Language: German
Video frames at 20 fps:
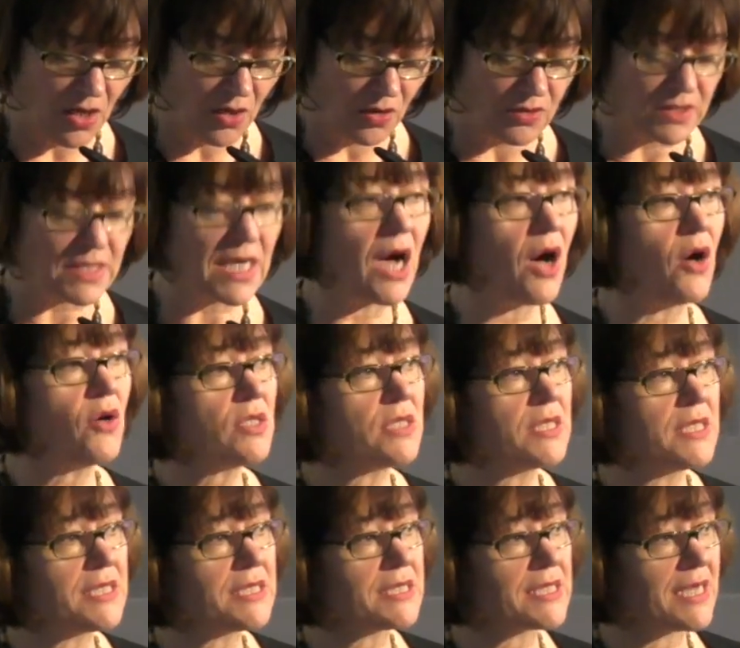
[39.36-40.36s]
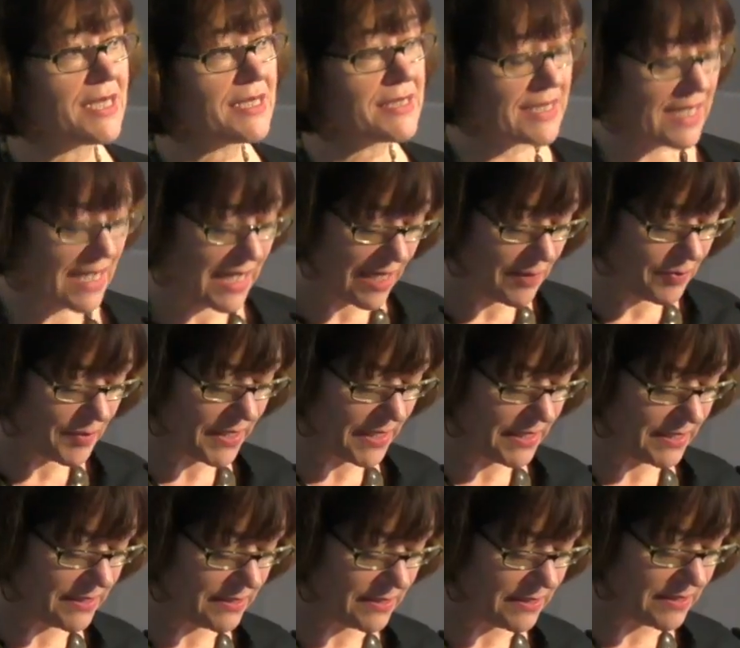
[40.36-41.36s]
und auch nicht als
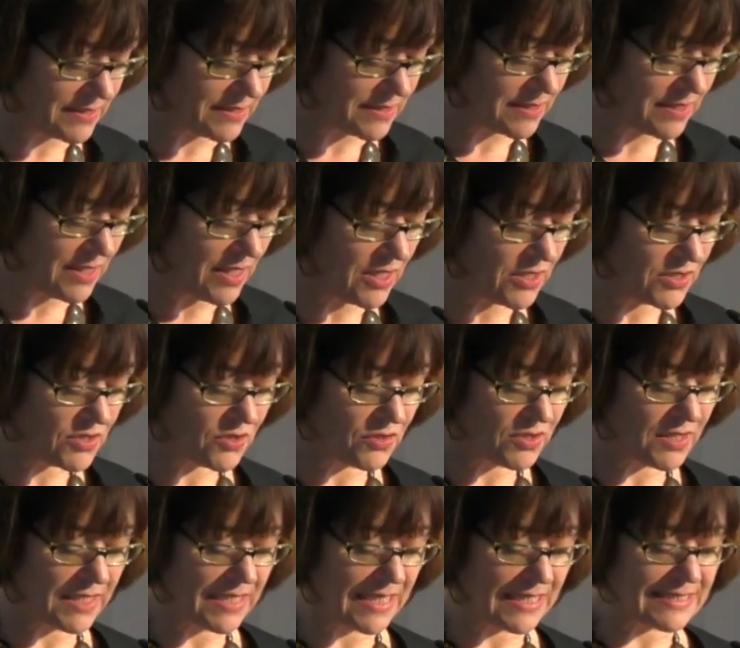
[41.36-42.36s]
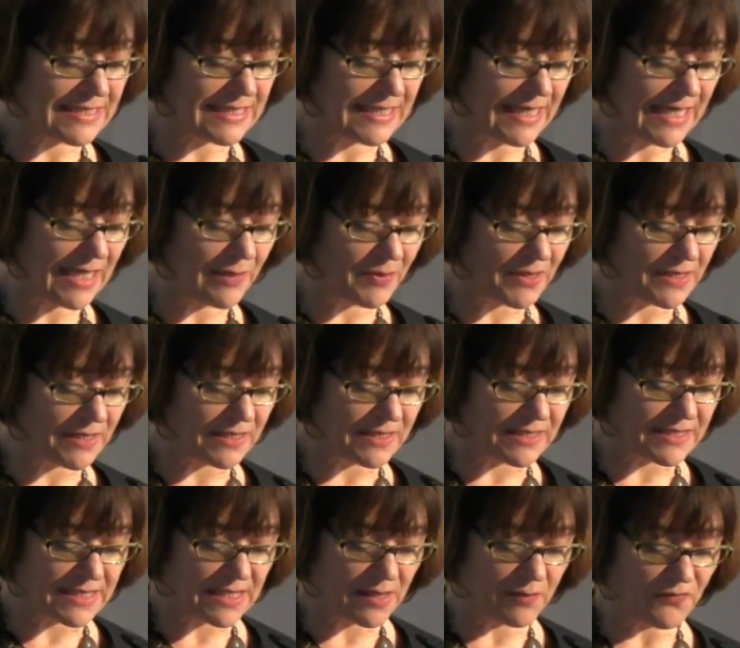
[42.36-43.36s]
arbeitendes, sondern als
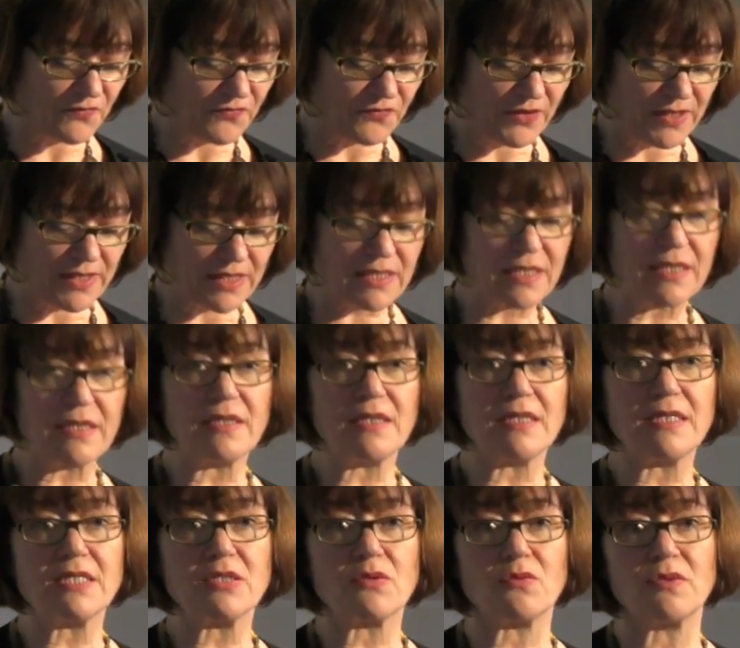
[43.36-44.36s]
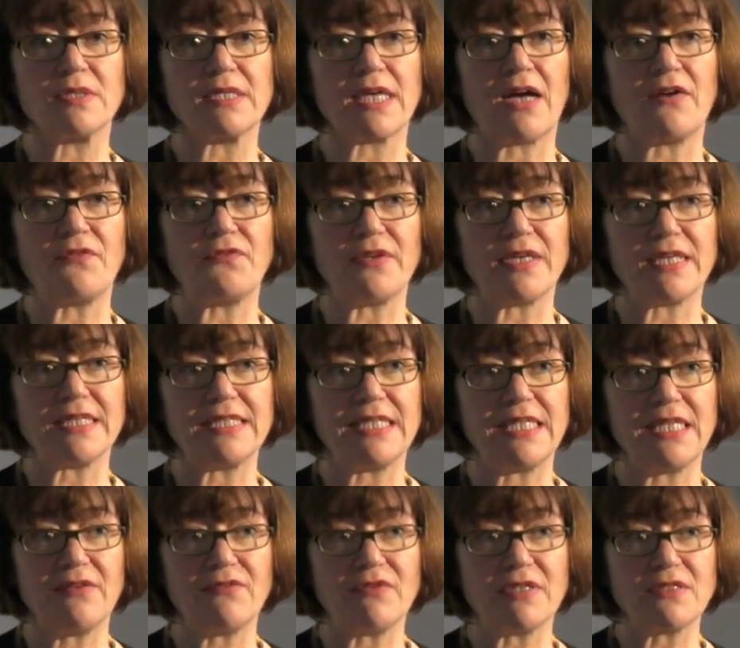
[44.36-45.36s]
lebendes, empfindendes und
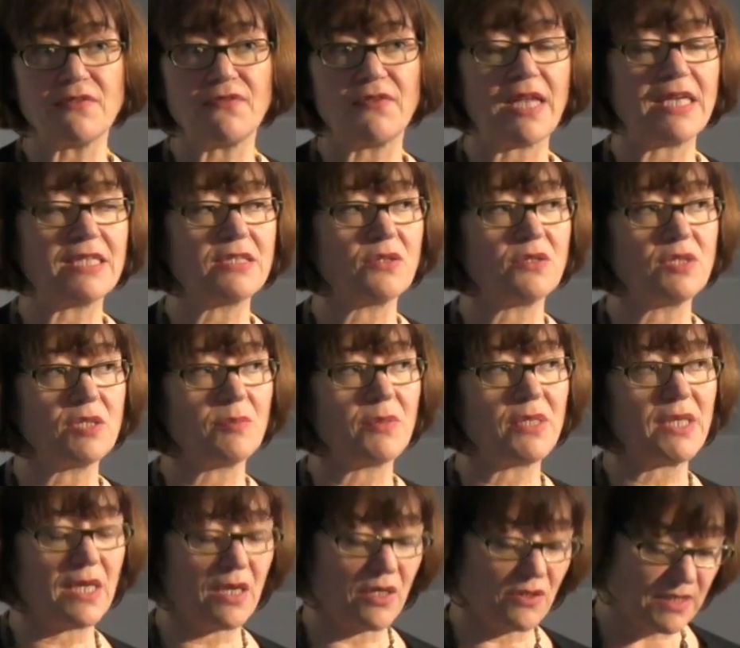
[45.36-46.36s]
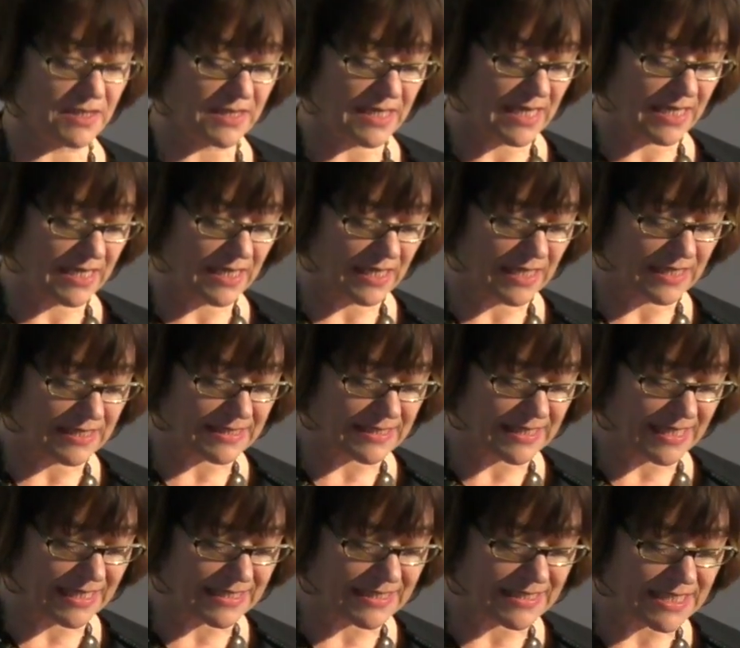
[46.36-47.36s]
affektives, vielleicht könnte man auch sagen, als
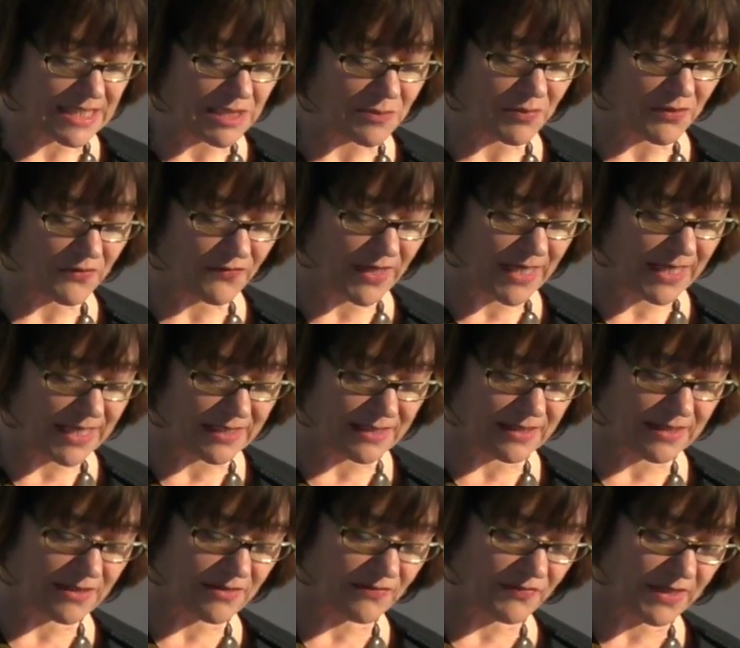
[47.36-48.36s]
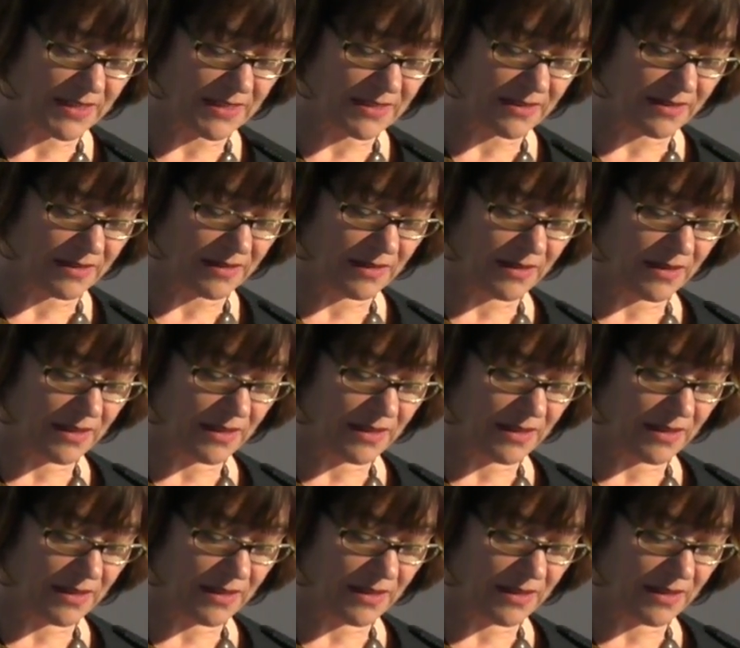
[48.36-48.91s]
ein sich bewegendes Wesen.